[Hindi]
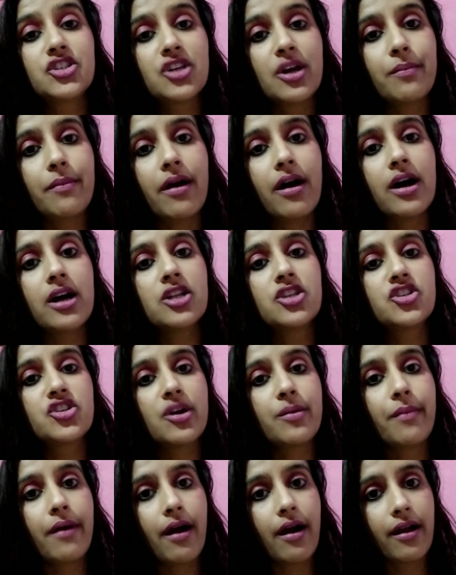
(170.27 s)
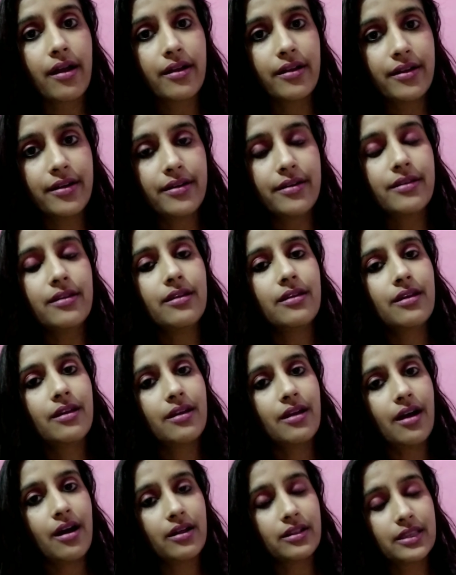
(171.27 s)
चबा चबा कर
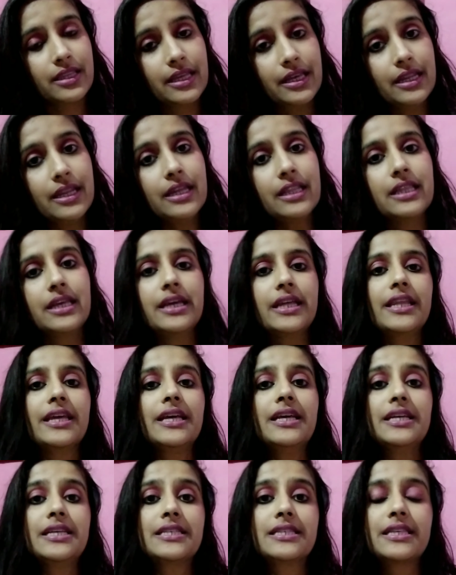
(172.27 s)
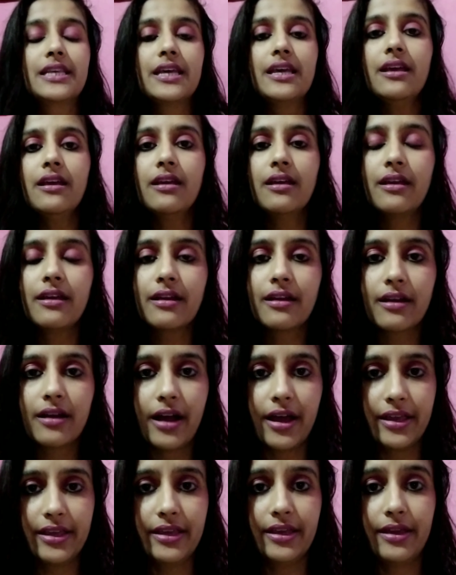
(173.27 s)
धीरे धीरे इसे
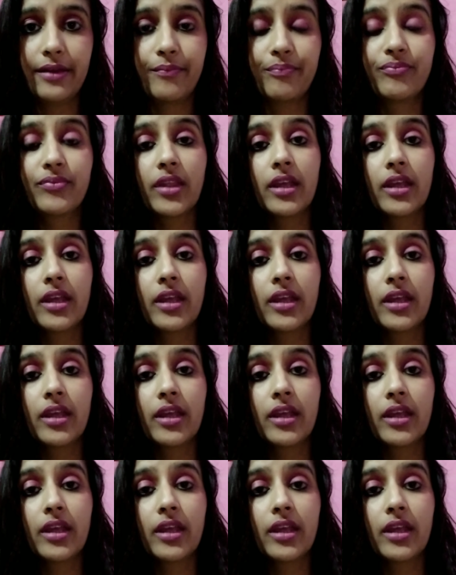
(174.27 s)
खाइए